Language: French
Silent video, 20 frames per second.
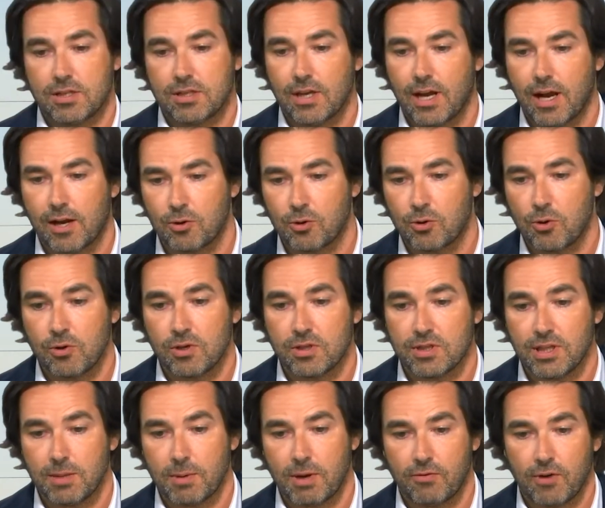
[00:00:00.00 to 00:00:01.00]
général de Gaulle
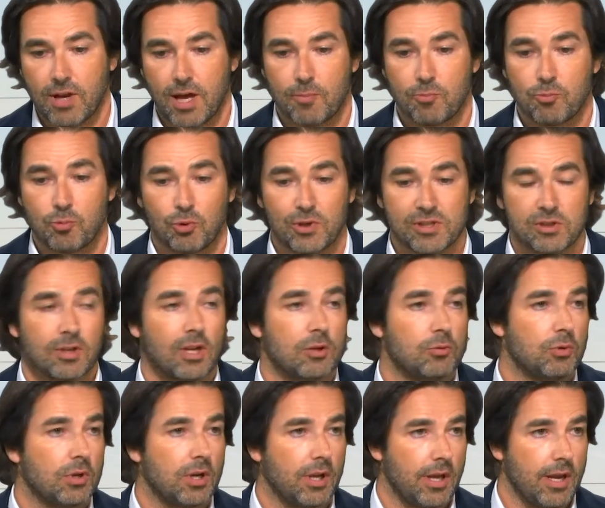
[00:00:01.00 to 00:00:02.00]
dit, ben voilà, pour les centrales
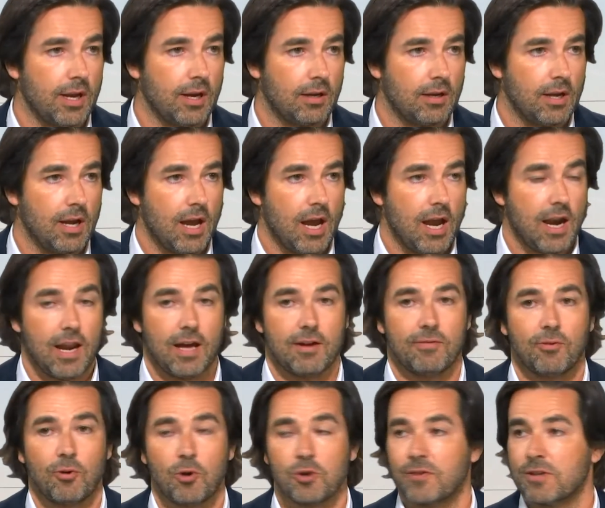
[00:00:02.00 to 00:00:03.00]
nucléaires, la
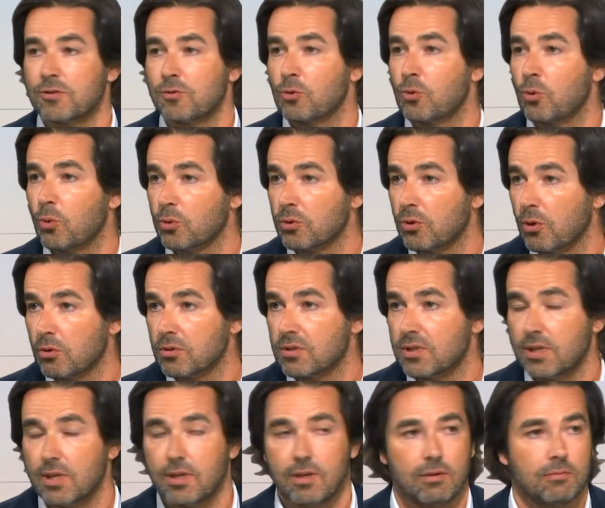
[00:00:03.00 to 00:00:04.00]
France va se
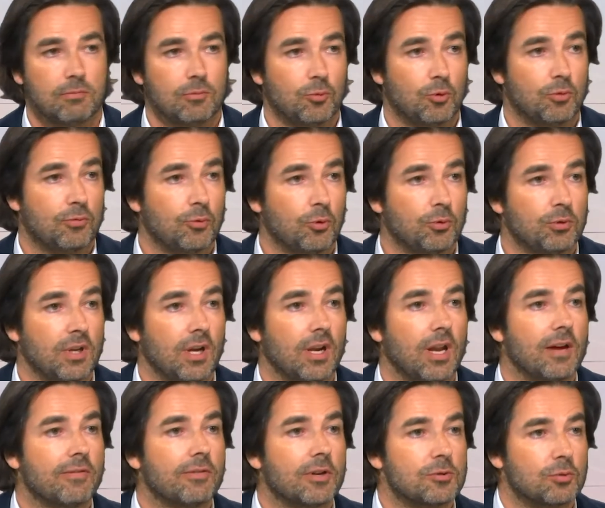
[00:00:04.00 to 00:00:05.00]
contenter de fournir
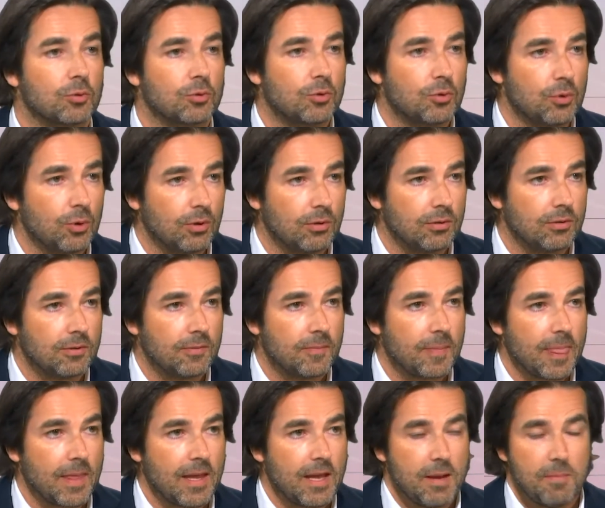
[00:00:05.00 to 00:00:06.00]
l'infrastructure,
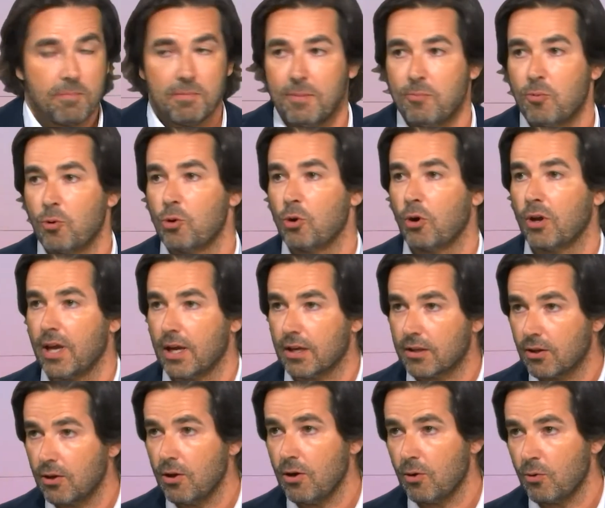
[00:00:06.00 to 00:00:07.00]
mais pour le
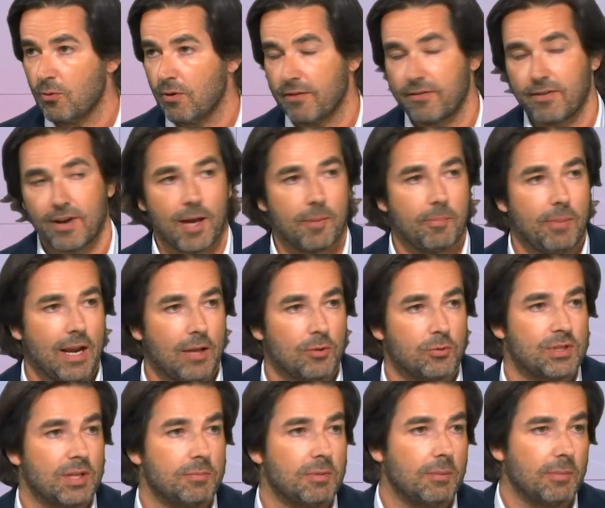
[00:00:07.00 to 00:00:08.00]
réacteur, on va faire appel à
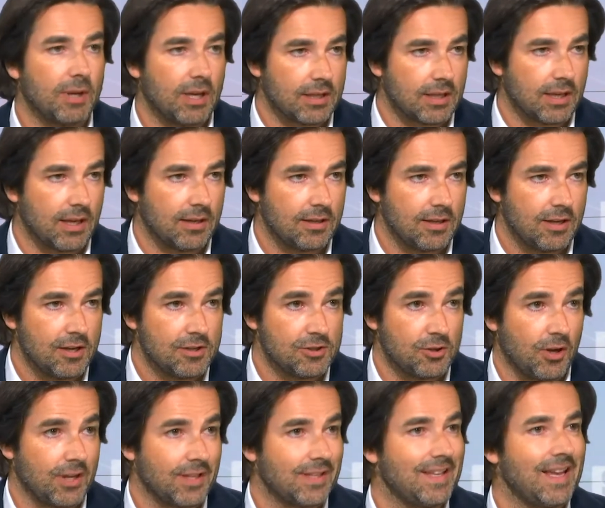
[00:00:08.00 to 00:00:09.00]
nos amis américains. Ça
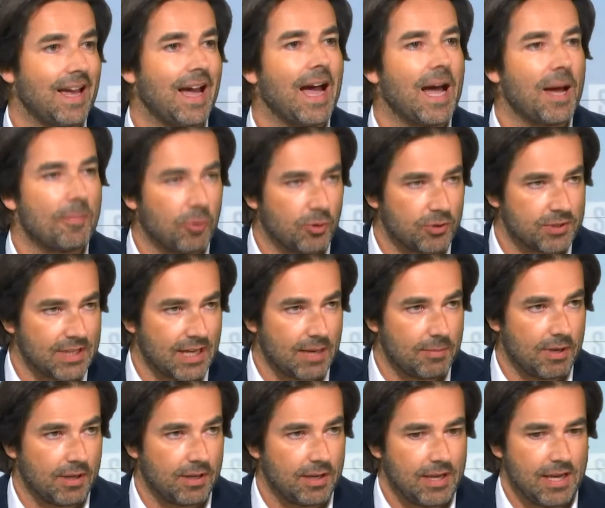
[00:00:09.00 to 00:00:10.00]
aurait été
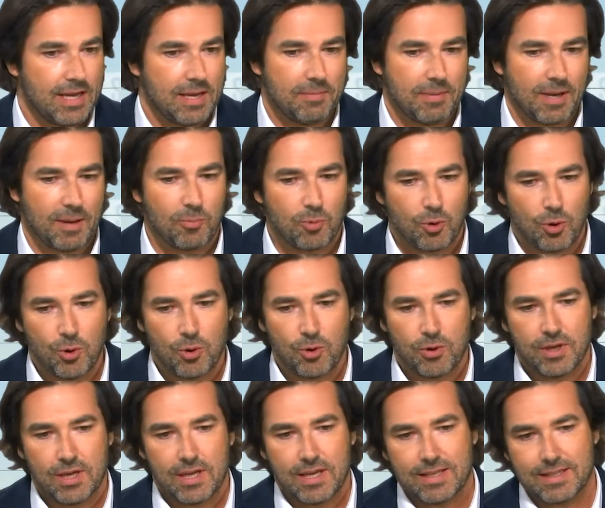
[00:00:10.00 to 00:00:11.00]
impensable. Eh bien, bleu,
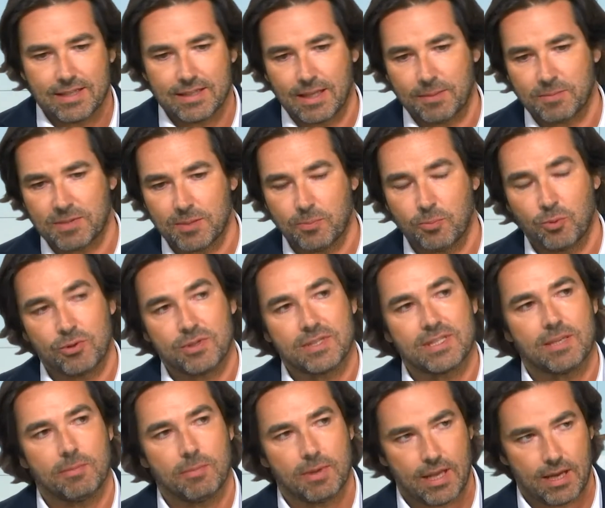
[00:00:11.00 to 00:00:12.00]
c'est un petit peu
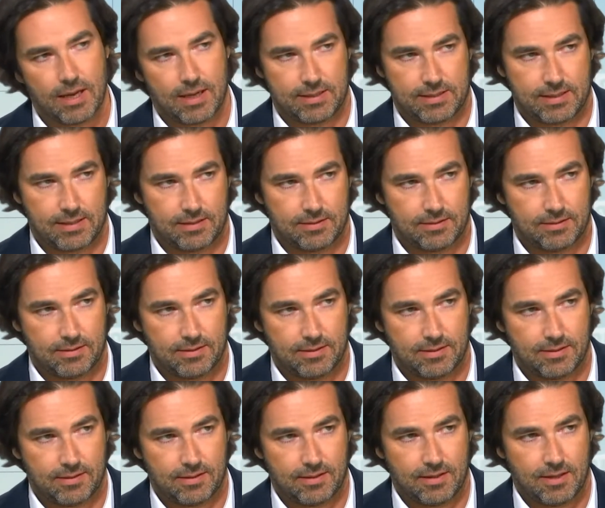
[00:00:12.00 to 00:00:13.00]
similaire à ça.
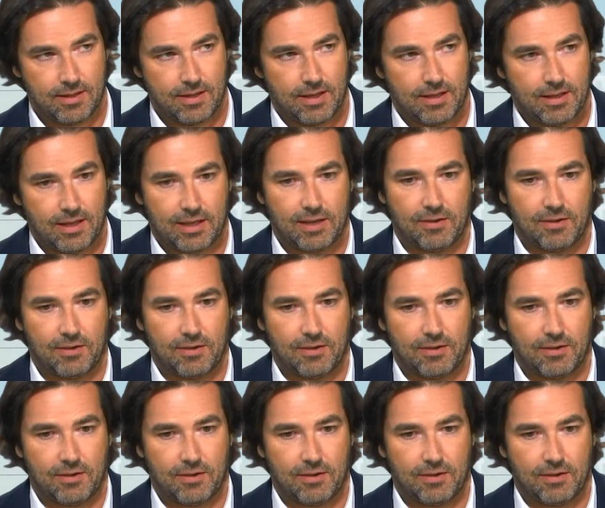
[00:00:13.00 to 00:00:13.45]
C'est-à-dire